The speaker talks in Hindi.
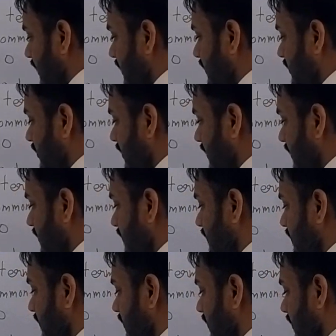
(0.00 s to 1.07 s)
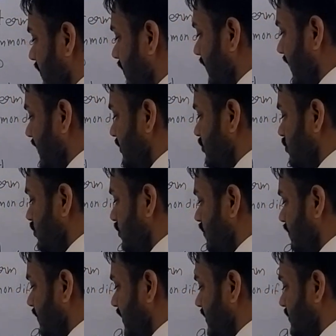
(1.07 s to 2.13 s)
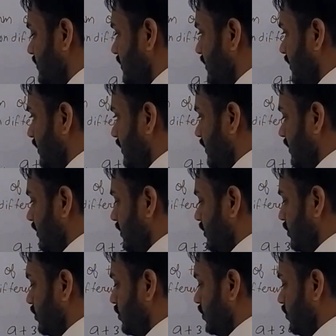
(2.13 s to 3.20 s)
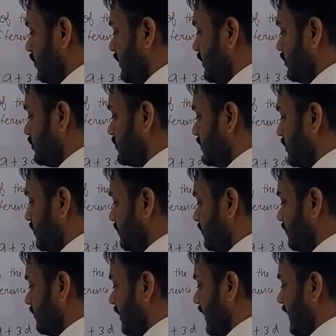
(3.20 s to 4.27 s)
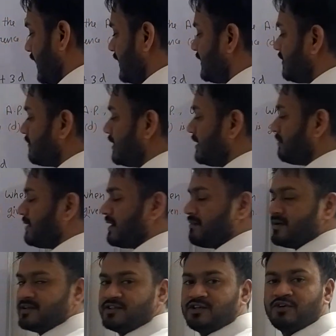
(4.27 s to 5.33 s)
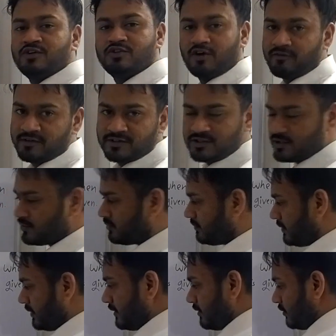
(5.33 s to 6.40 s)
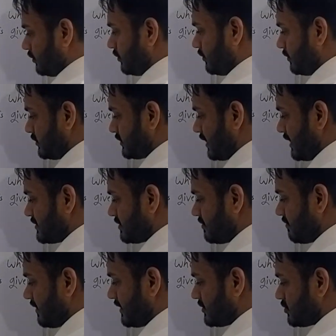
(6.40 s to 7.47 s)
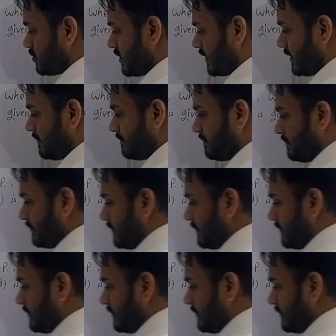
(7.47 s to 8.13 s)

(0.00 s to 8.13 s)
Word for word: ए थ्री माइनस टू प्लस टू इंटू ज़ीरो एनीथिंग मल्टीप्लाई बाय ज़ीरो इज़ ऑलवेज ज़ीरो तो इसका आंसर भी माइनस टू आ गया